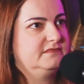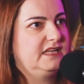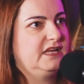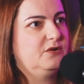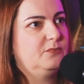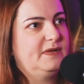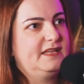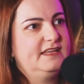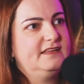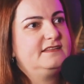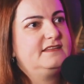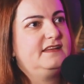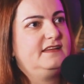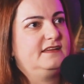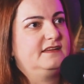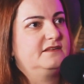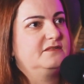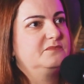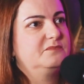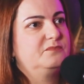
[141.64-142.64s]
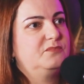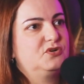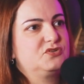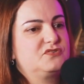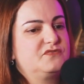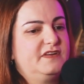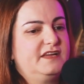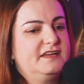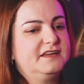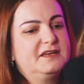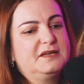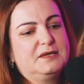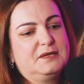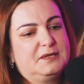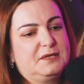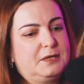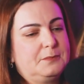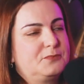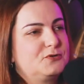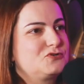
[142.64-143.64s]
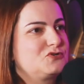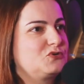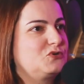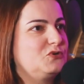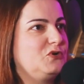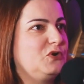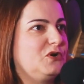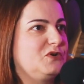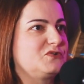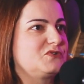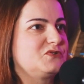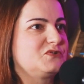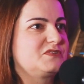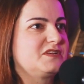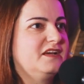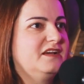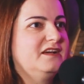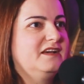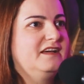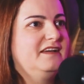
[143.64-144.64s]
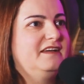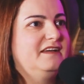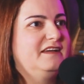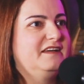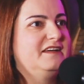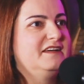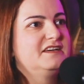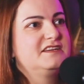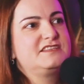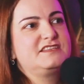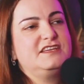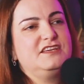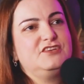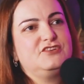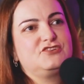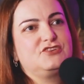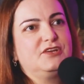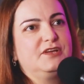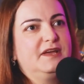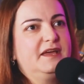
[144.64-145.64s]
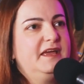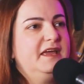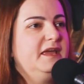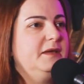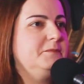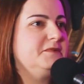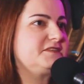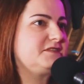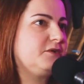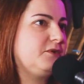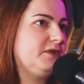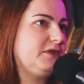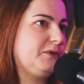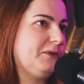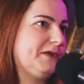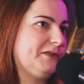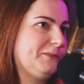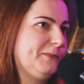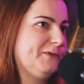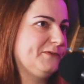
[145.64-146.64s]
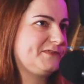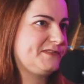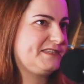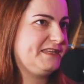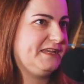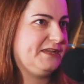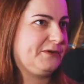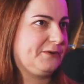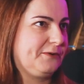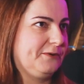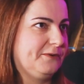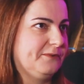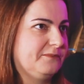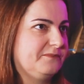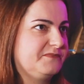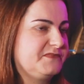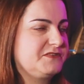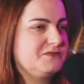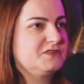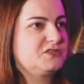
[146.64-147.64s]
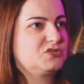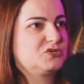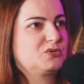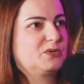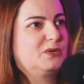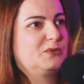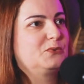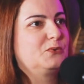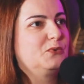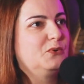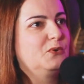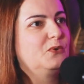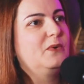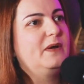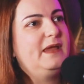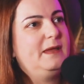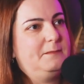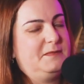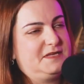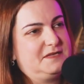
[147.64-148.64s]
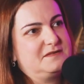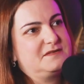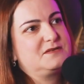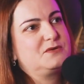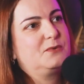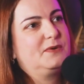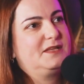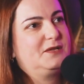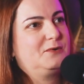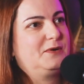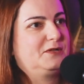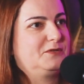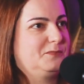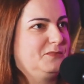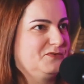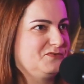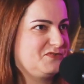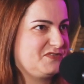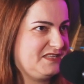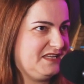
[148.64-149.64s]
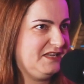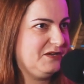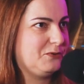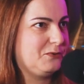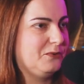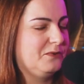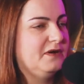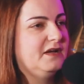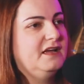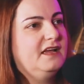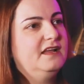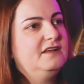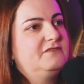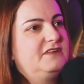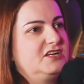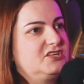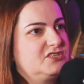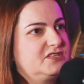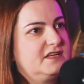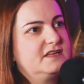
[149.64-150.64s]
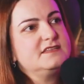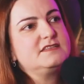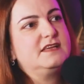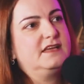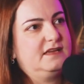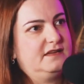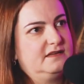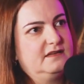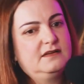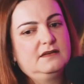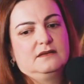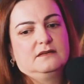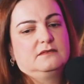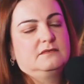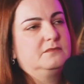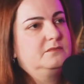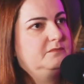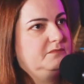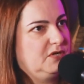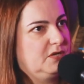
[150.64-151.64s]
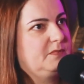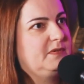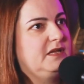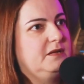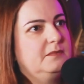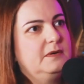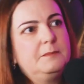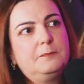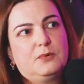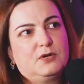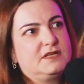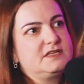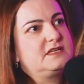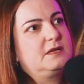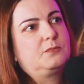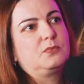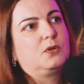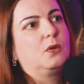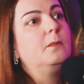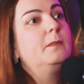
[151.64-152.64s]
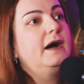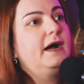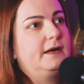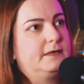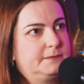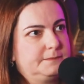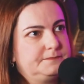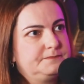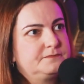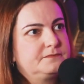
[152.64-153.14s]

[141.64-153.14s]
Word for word: É uma letrinha, pode ver né, para os curiosos. É, CID M54.5. Se você jogar no Google M54.5, ele vai te trazer. Problema, por exemplo, lombar. Entendi.